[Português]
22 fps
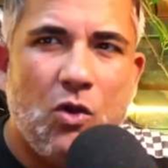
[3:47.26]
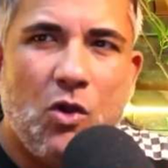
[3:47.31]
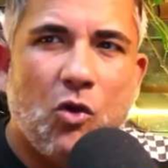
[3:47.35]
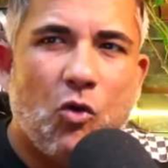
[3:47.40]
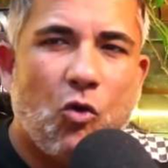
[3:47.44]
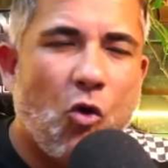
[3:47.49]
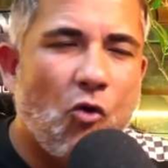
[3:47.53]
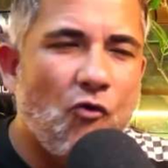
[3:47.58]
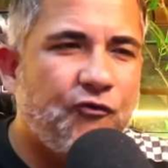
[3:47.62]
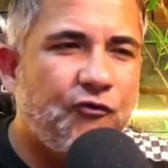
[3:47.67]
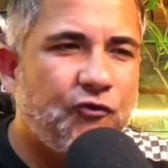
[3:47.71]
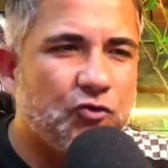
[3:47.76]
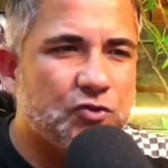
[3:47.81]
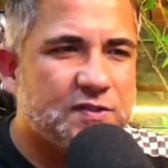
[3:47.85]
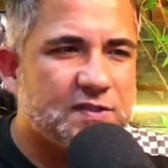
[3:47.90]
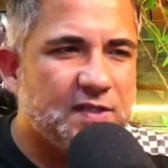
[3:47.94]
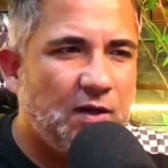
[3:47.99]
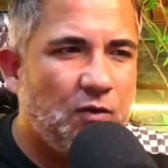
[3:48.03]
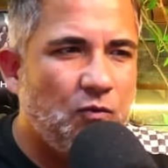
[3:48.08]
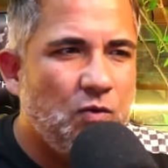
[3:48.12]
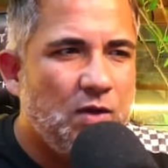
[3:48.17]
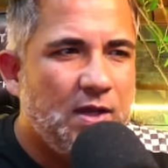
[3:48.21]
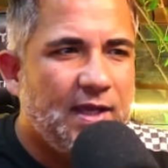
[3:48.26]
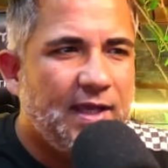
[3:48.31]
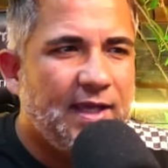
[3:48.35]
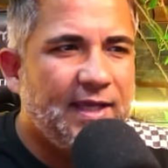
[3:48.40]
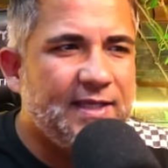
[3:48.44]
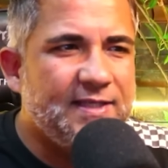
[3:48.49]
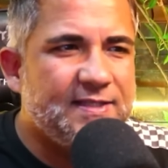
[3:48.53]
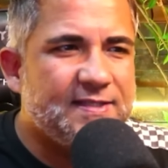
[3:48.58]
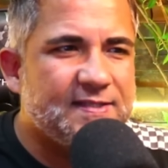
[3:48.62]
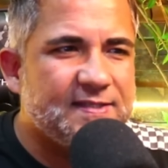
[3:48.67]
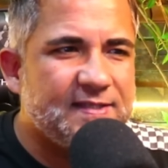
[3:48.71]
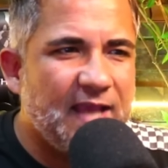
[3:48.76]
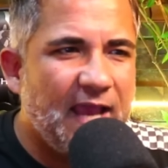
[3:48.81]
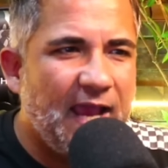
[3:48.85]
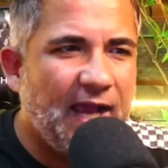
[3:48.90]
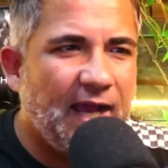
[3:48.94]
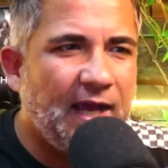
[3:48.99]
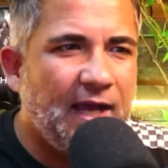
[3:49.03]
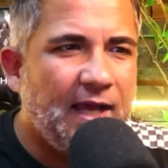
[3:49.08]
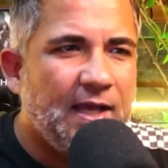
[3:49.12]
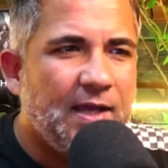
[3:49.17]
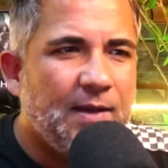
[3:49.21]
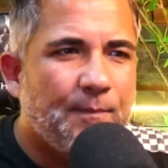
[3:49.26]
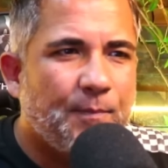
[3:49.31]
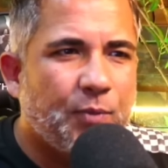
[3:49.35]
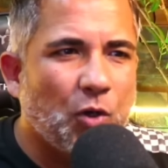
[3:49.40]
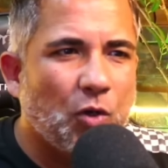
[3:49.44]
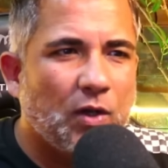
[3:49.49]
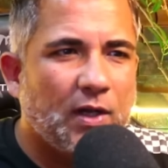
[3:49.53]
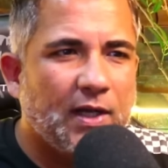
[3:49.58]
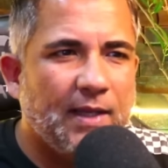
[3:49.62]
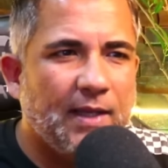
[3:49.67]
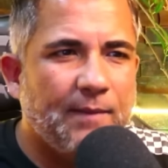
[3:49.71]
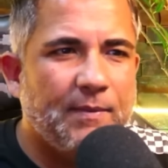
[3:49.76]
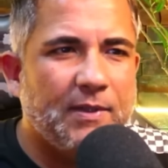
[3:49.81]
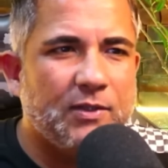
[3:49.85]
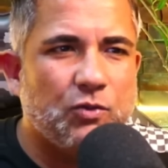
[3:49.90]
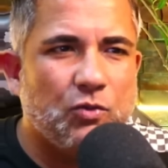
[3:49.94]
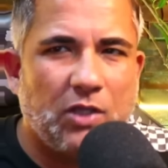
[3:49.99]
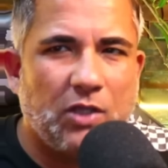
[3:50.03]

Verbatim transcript: confusão, encerra programa do